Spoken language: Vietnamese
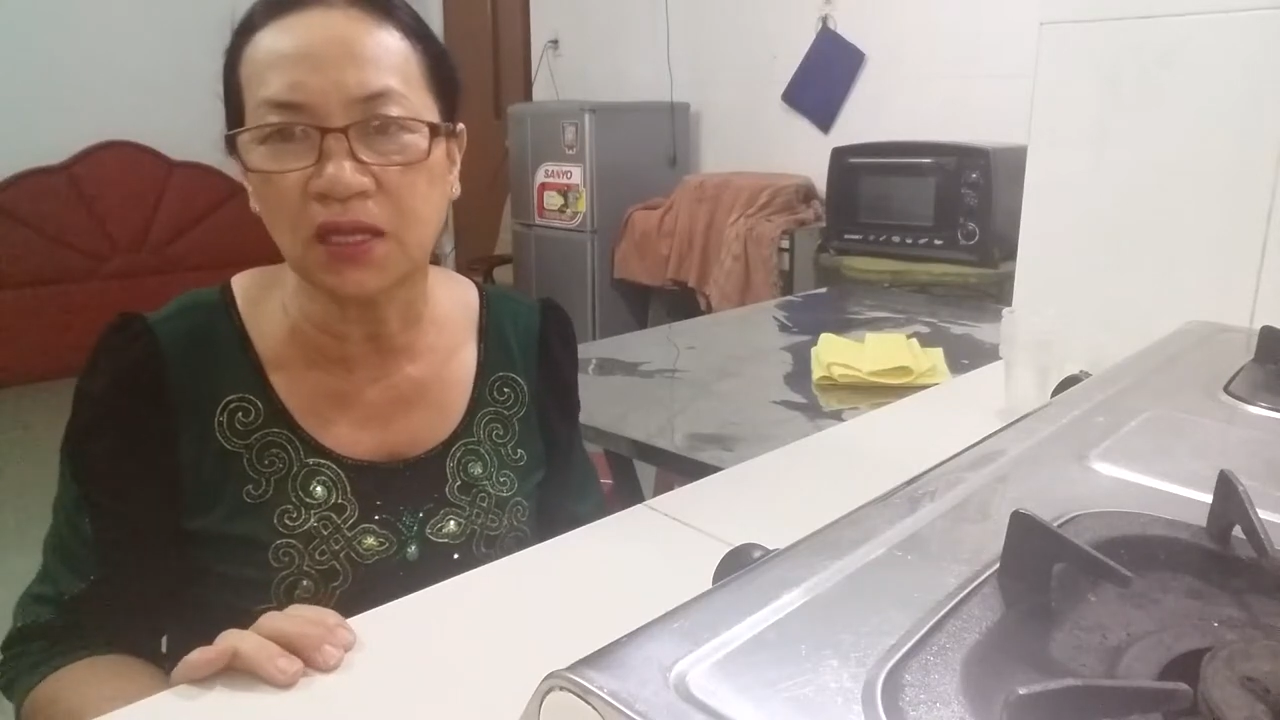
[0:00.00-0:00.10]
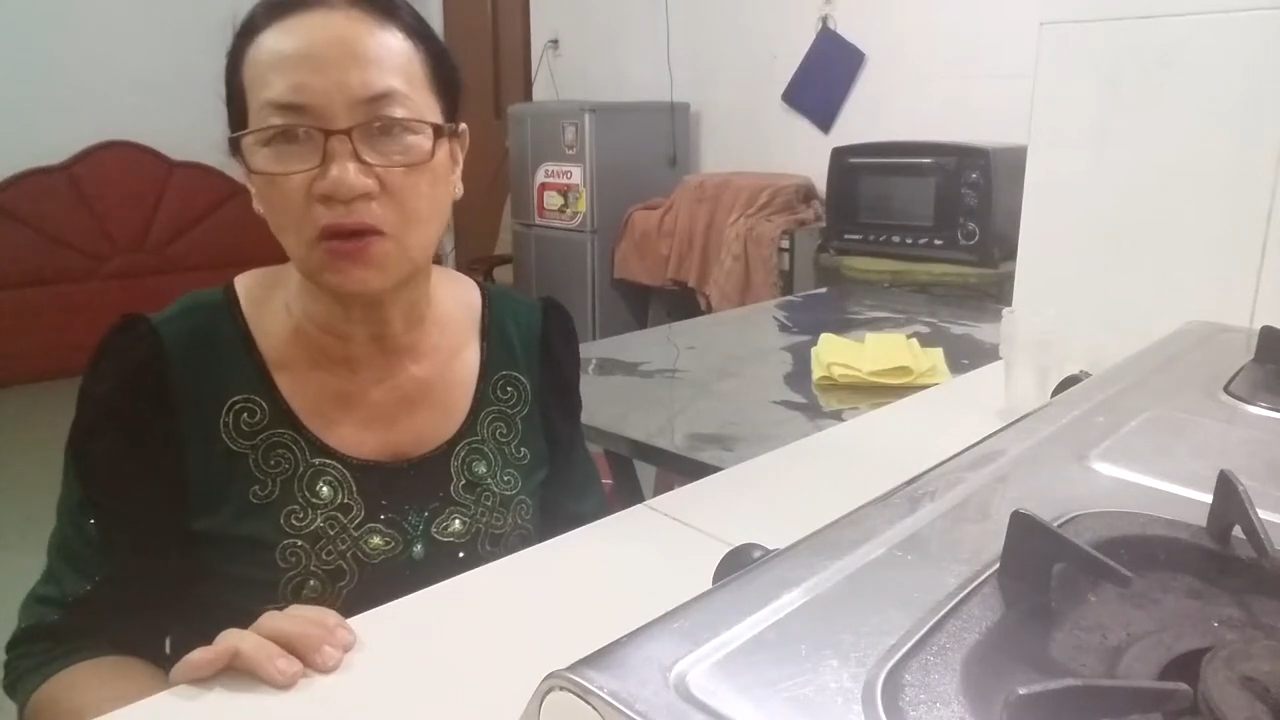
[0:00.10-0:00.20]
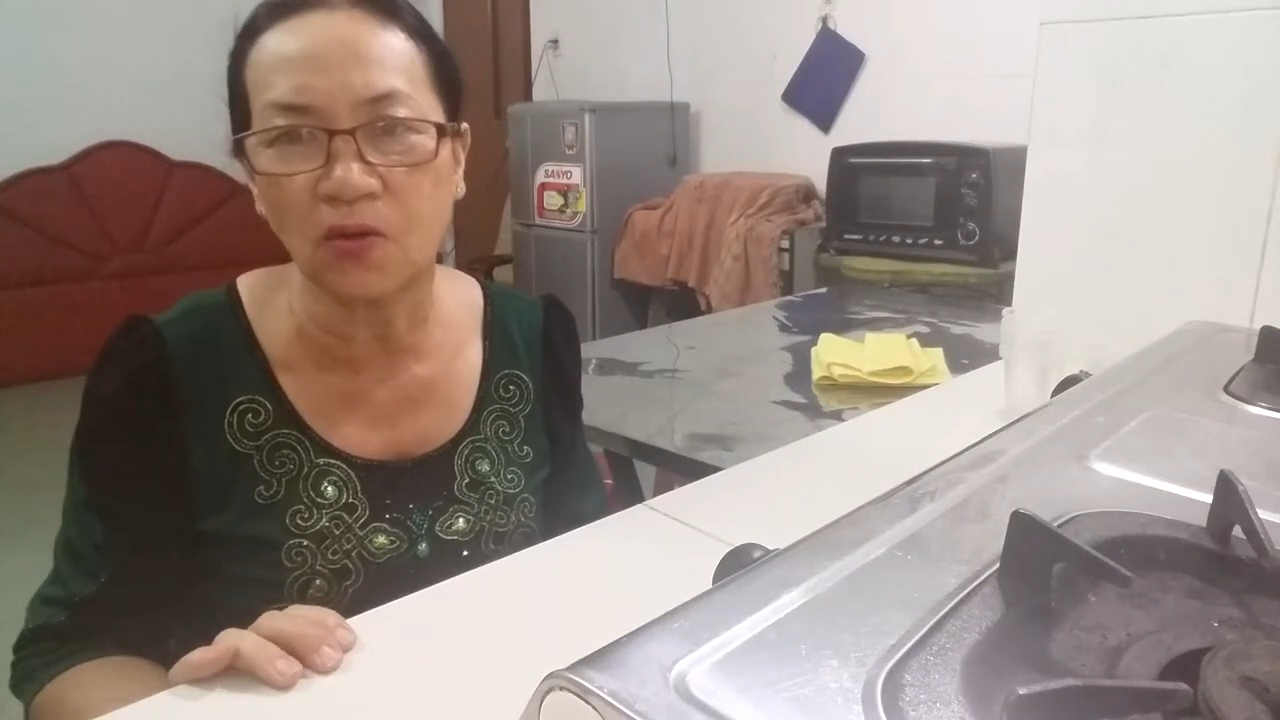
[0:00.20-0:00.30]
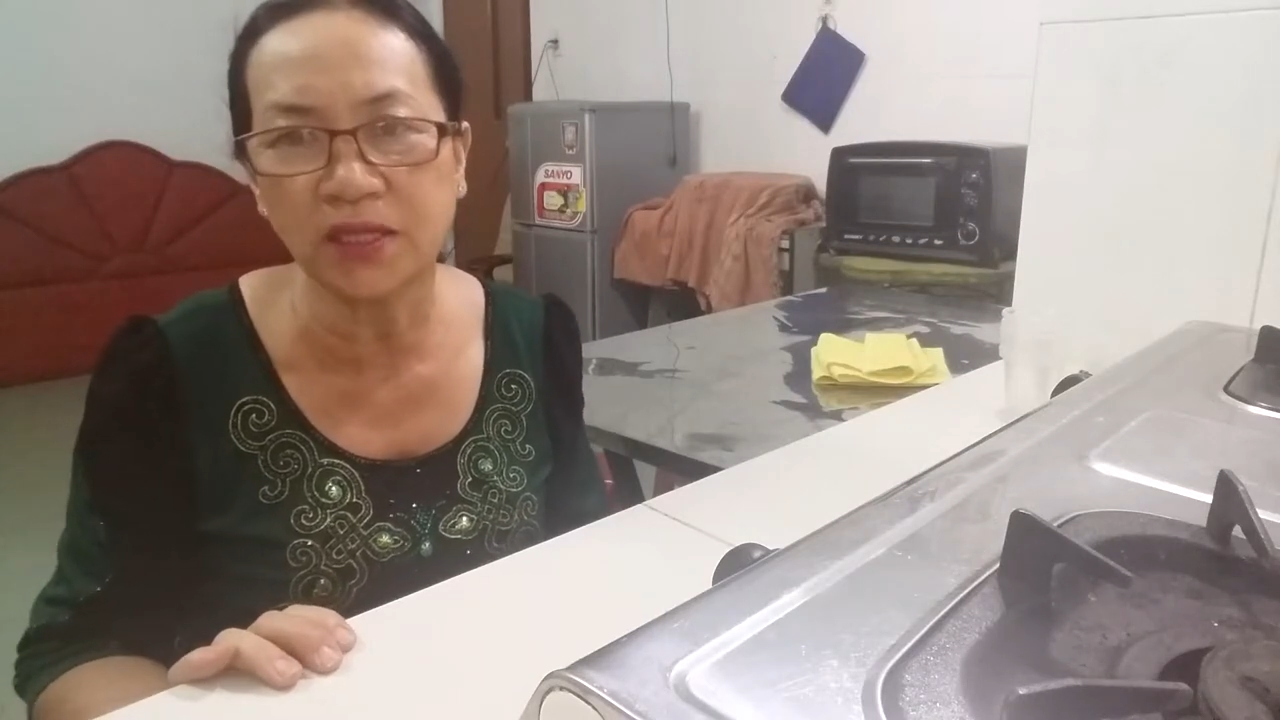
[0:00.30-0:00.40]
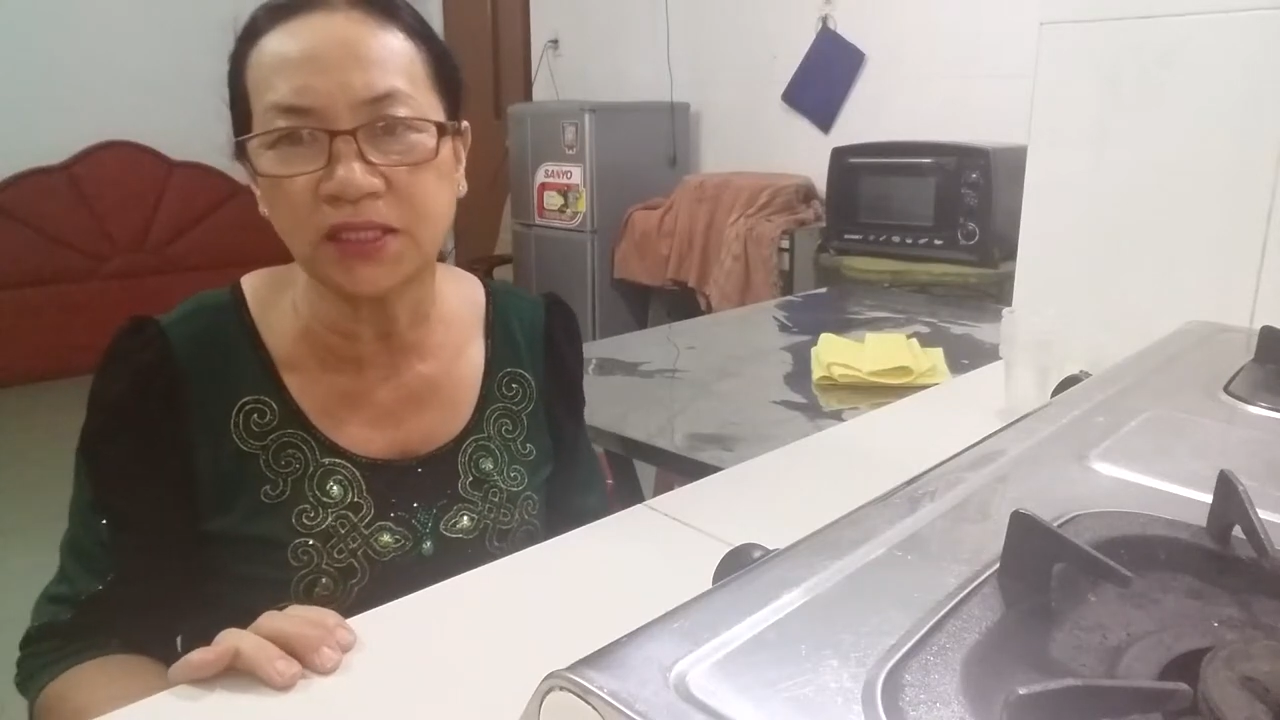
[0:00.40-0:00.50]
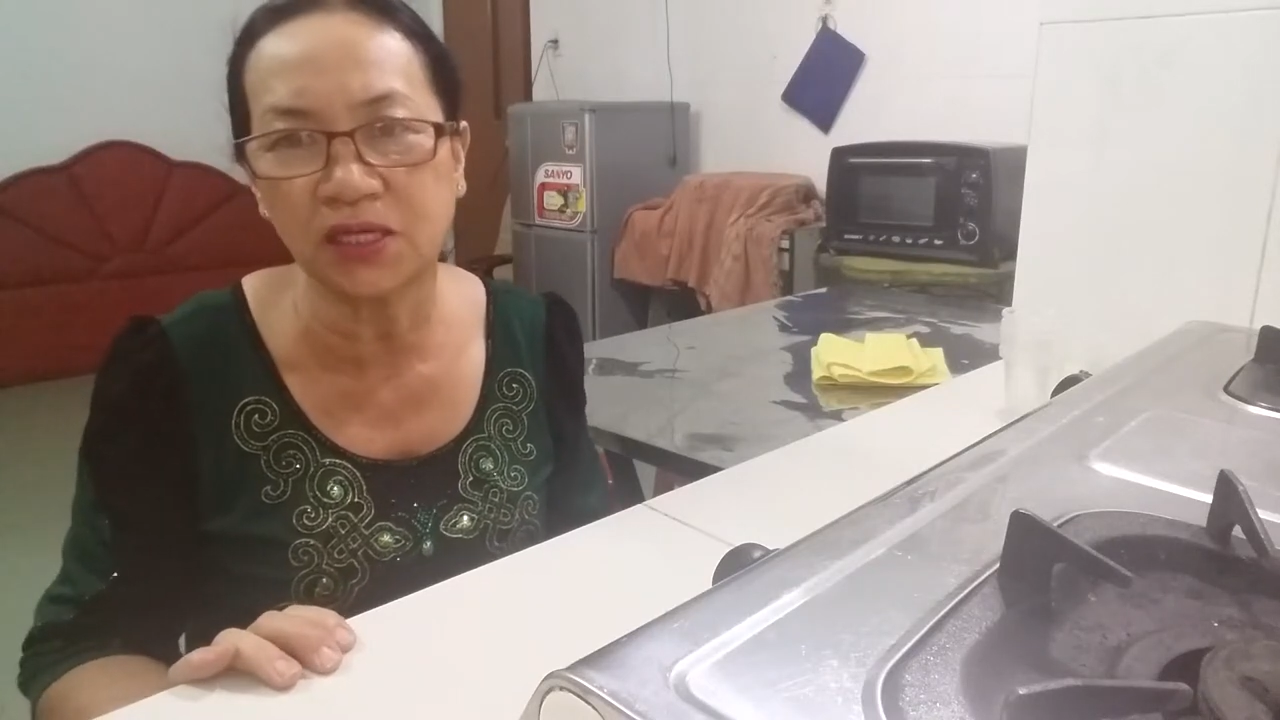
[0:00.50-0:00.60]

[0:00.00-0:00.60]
tiên là cô bán